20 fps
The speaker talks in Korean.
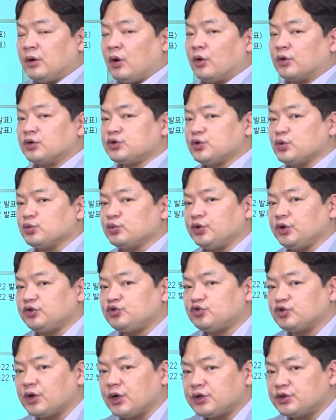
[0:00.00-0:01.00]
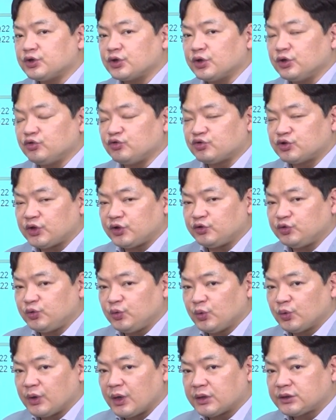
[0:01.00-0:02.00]
어느 정도의 추가적인 투자
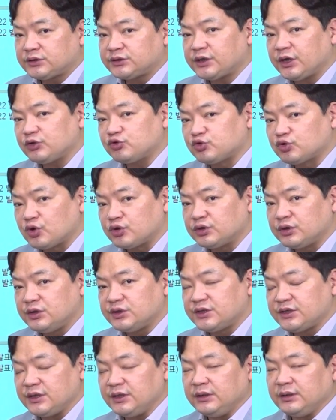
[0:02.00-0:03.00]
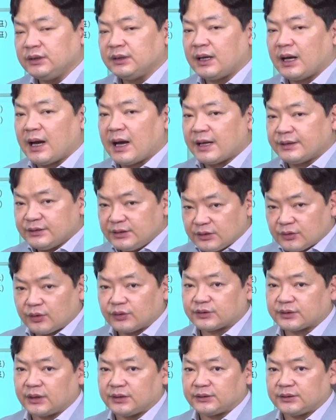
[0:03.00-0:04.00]
수요가 크게 줄어들진 않을
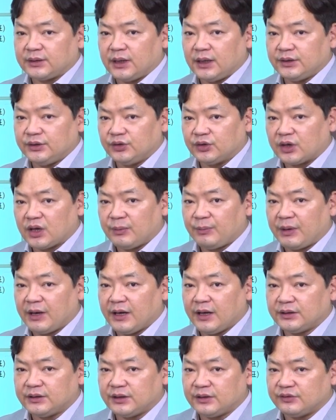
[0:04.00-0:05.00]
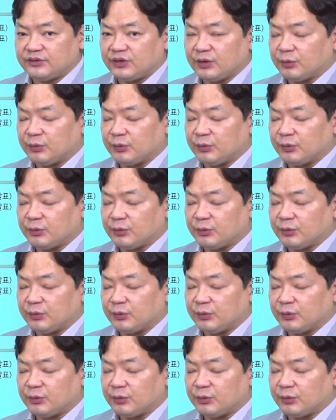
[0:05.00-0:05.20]
것 같다. 이렇게 봐야 되는